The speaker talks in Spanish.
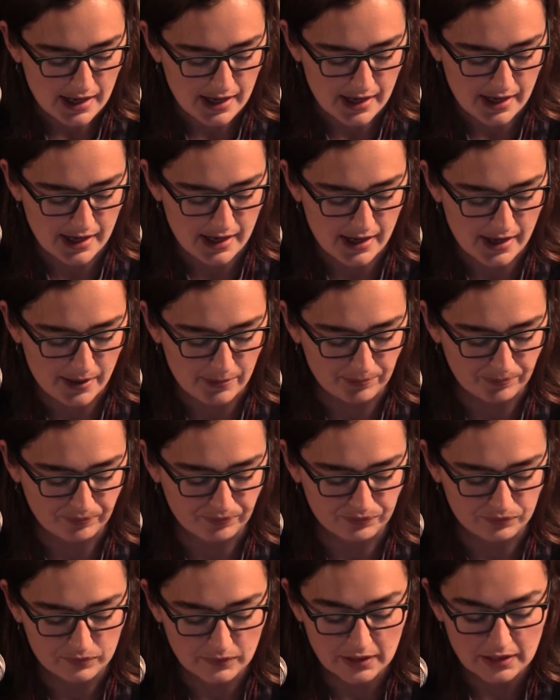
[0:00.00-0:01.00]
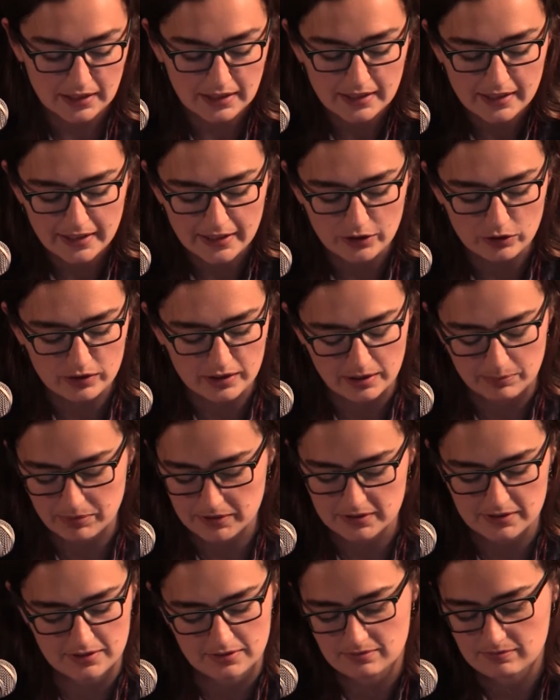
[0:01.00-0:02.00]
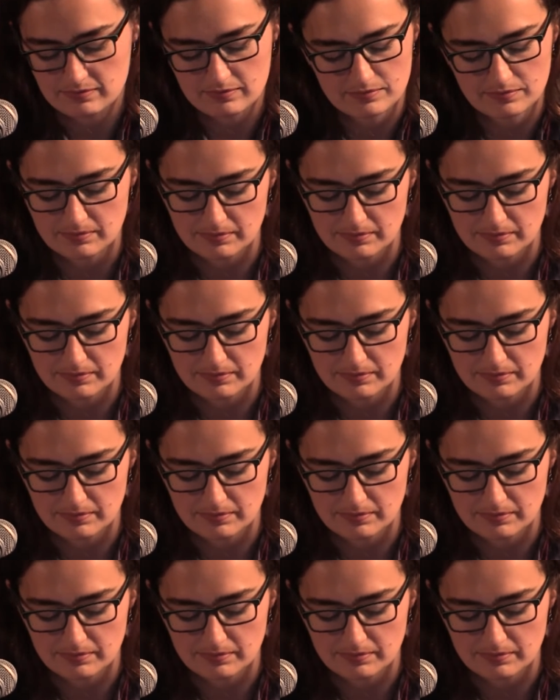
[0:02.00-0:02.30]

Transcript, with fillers: Em, y creo que pues